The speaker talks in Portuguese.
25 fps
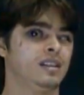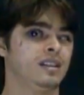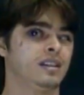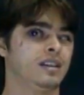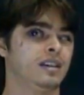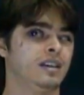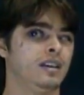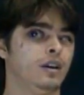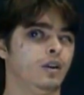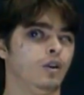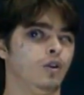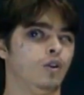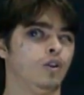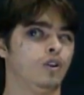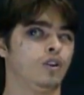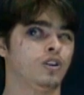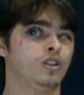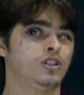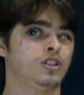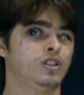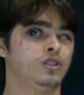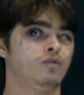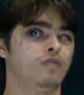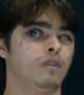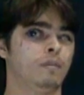e que
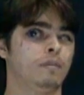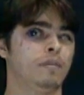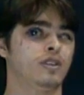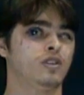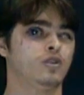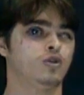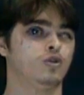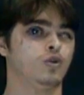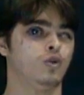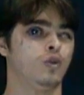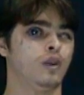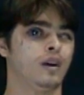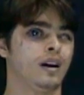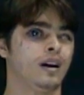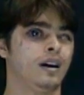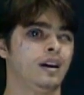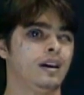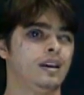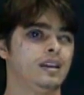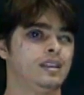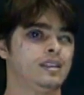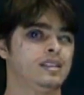hoje uma pessoa